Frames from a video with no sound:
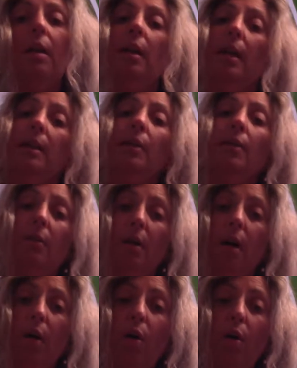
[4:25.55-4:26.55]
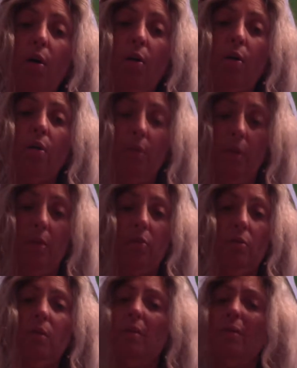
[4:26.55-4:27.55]
Então, horror com
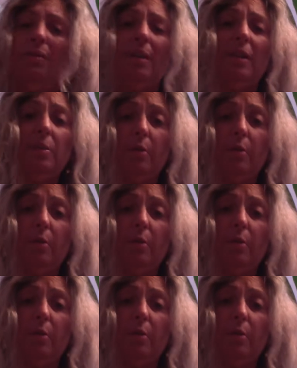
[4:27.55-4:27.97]
isso. Isso não traz